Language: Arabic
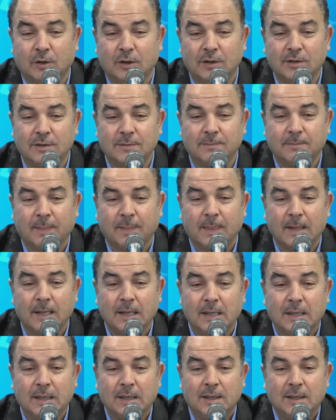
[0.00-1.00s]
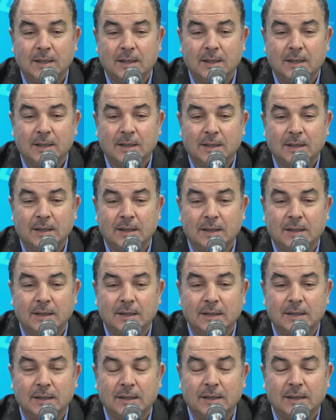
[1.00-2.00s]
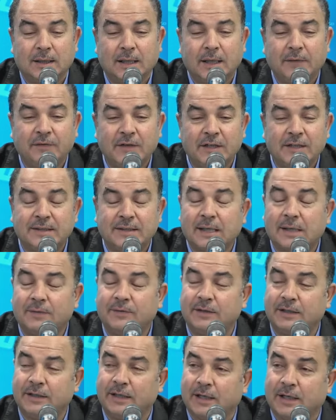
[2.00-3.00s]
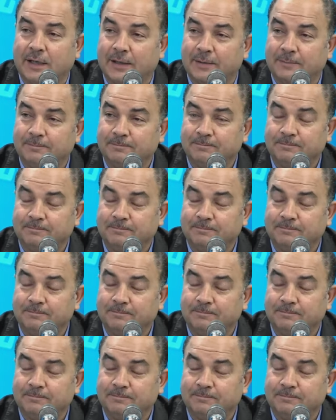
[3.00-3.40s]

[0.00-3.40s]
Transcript: معز أه كيفاش تصرفت ايران